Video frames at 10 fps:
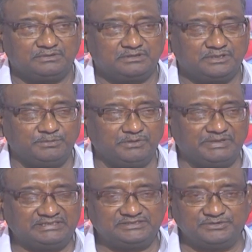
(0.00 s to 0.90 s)
త్రిబుల్
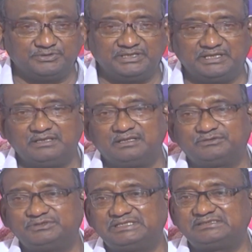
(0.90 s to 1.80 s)
వన్ జీవోని
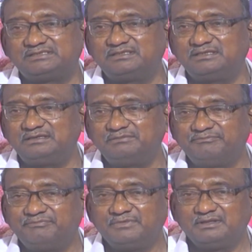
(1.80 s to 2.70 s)
రద్దు చేసింది
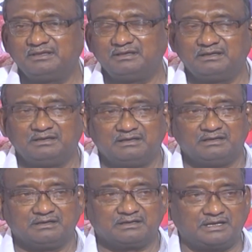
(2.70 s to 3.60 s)

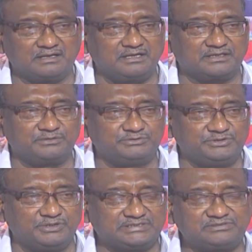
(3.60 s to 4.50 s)
కాంట్రాక్ట్
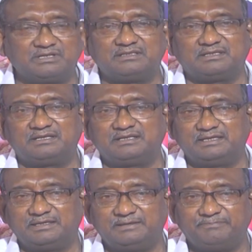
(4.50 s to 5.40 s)
ఉద్యోగస్తులందరినీ
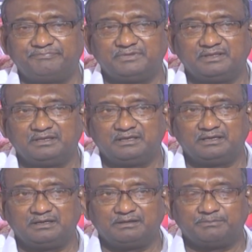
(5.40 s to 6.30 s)

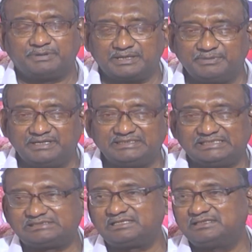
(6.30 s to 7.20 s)
పర్మనెంట్
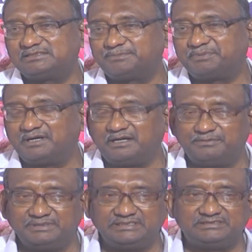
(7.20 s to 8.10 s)
చేస్తానని చెప్పి
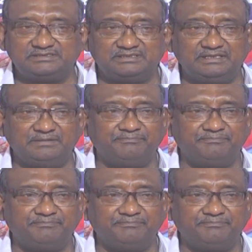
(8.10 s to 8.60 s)
హామీ ఇచ్చింది